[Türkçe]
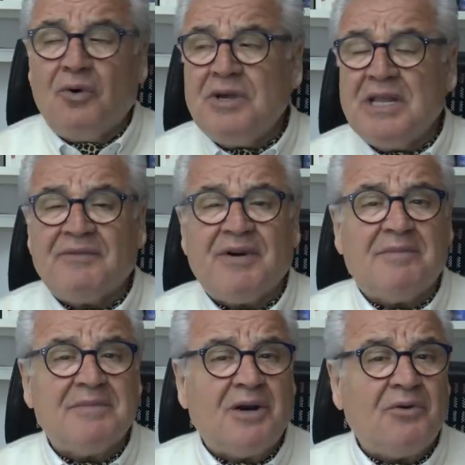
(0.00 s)
12 defa
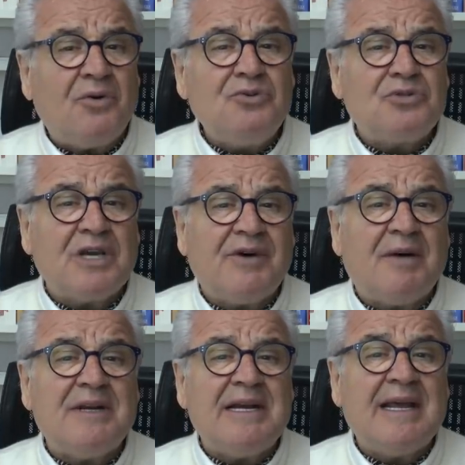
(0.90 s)
mı, 13 defa
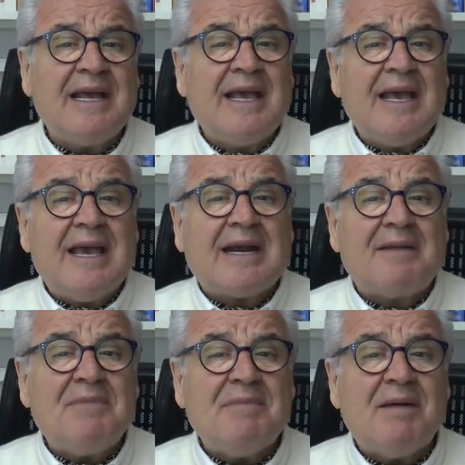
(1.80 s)
mı ne
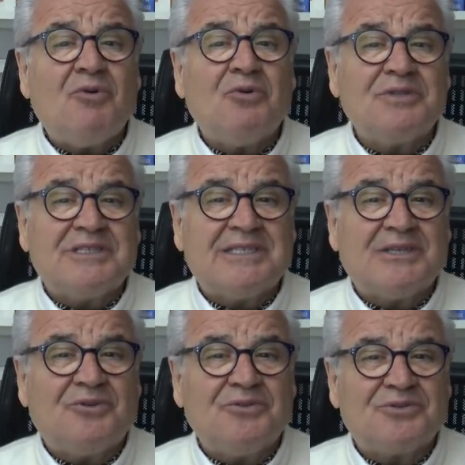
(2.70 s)
Ekrem İmamoğlu çıktı
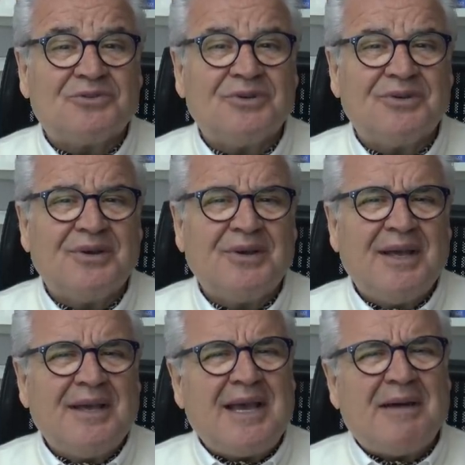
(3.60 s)
konuştu.
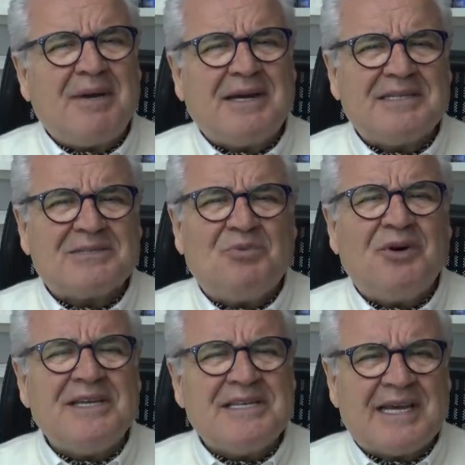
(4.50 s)
Ya bakınız
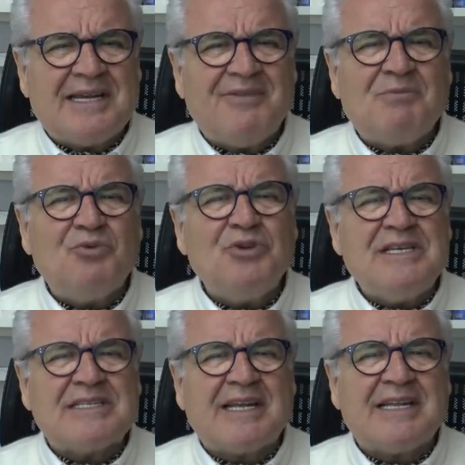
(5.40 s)
bu insan ve bu
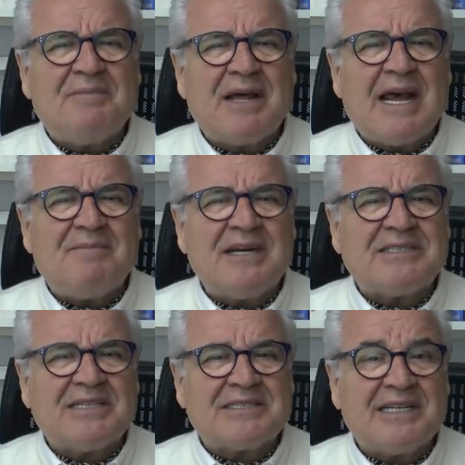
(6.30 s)
insanla beraber
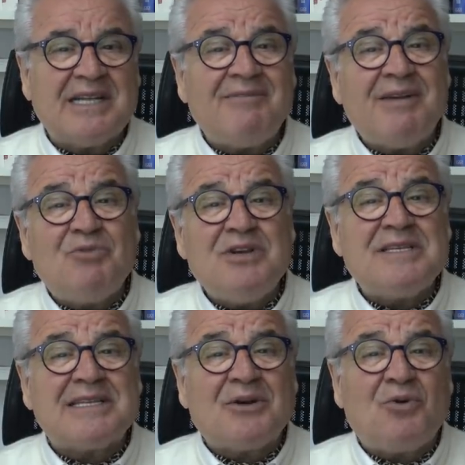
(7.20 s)
çalışanlar ve bu
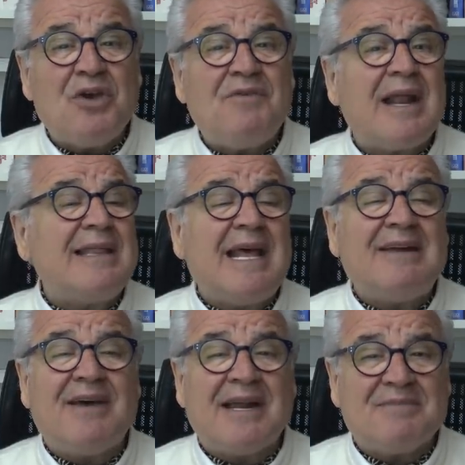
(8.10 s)
insana oy
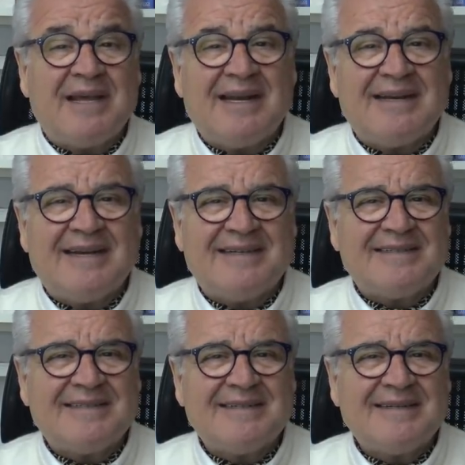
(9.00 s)
verenler vermeyenler.
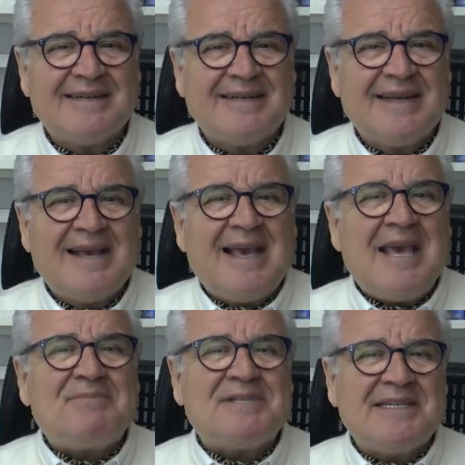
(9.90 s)

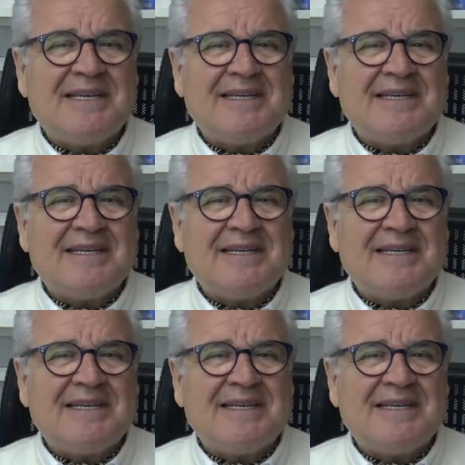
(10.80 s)
Hepsi